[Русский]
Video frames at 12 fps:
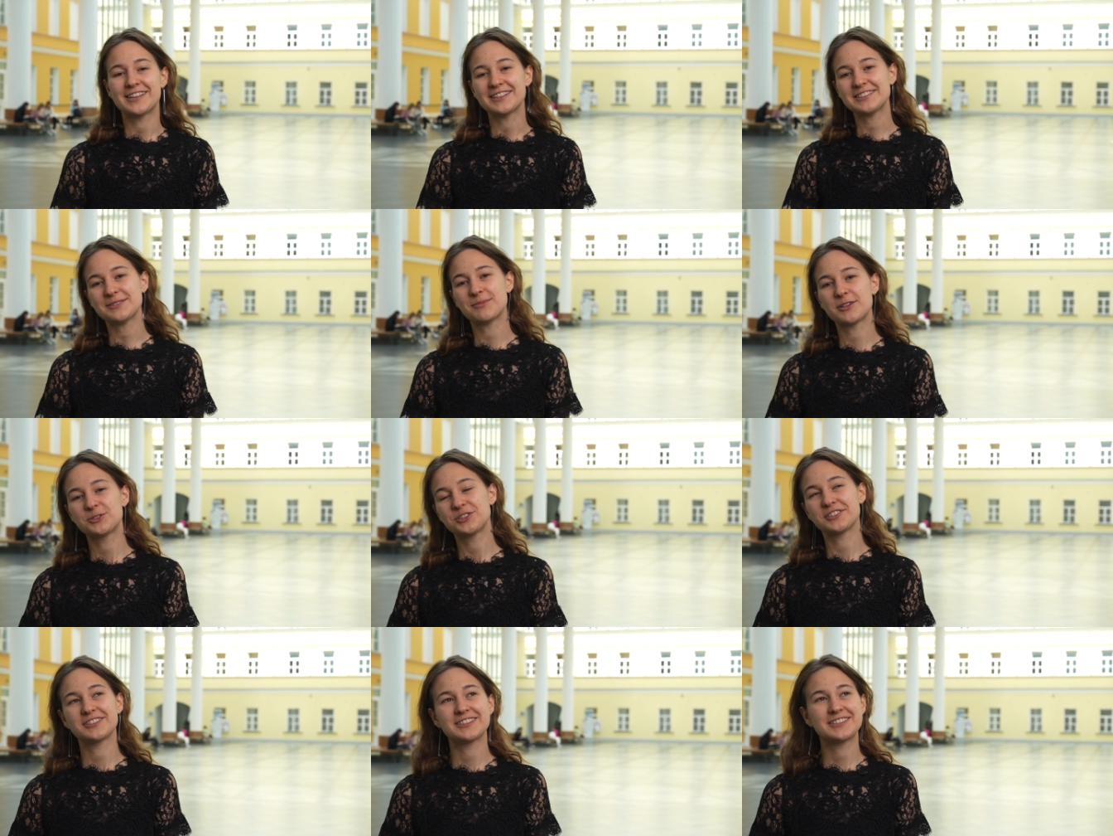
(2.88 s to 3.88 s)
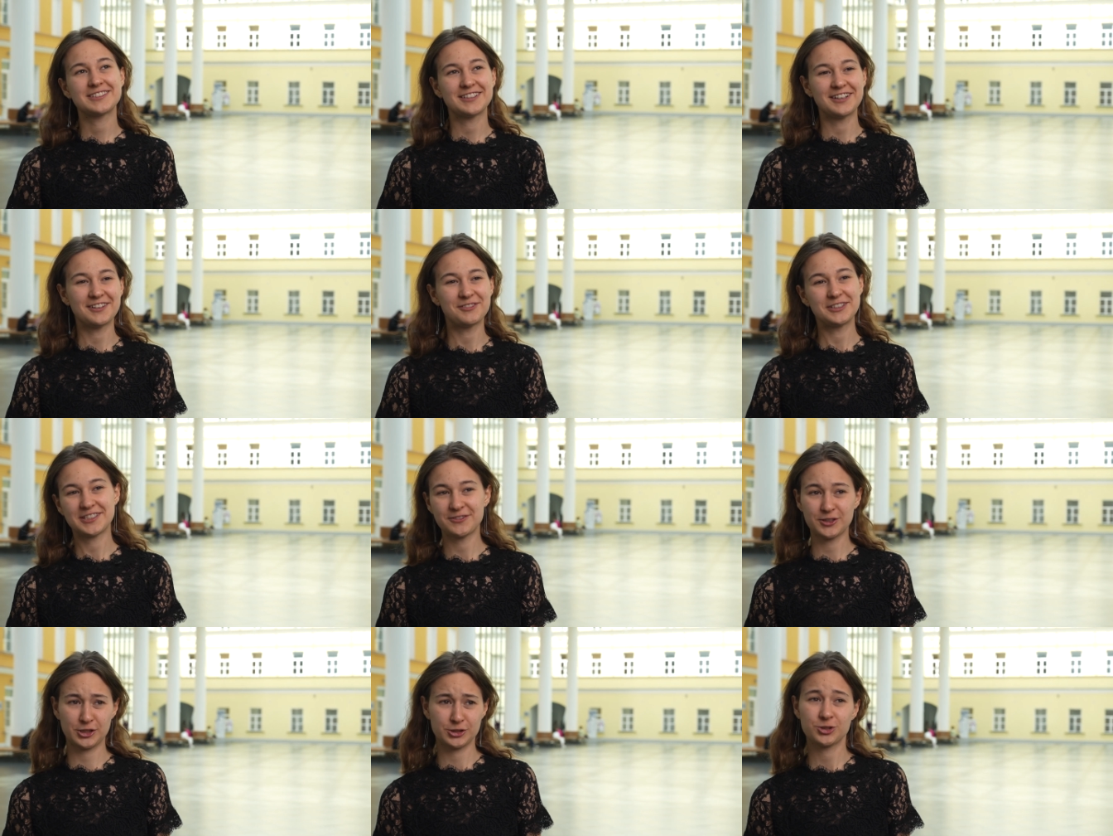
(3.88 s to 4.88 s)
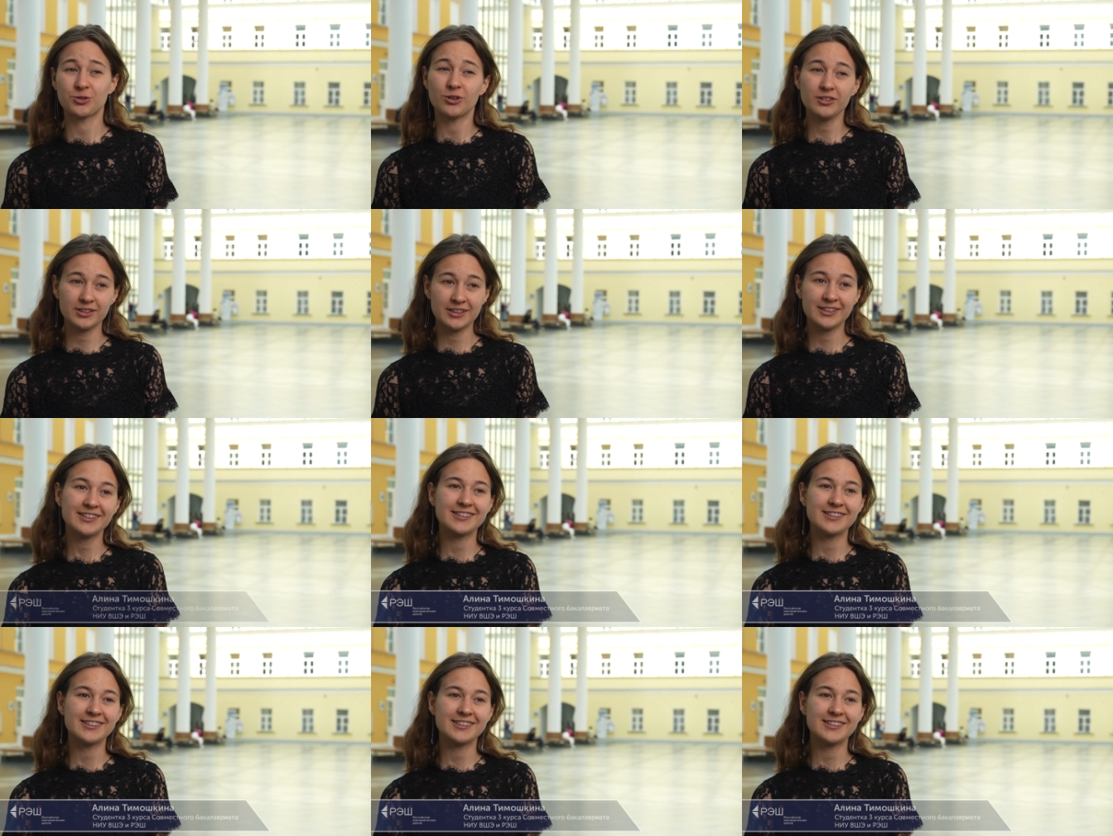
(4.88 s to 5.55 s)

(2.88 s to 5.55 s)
Я сама училась а, в лицее «Вторая школа»,